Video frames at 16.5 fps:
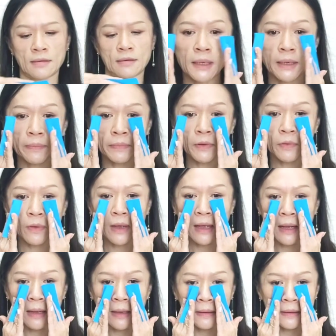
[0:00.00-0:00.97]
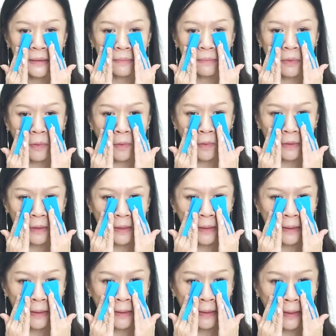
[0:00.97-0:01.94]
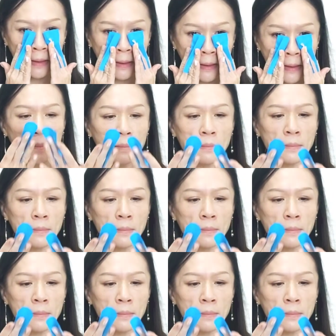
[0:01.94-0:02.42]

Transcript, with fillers: เอิบตรงข้างจมูกนี้เลยนะคะ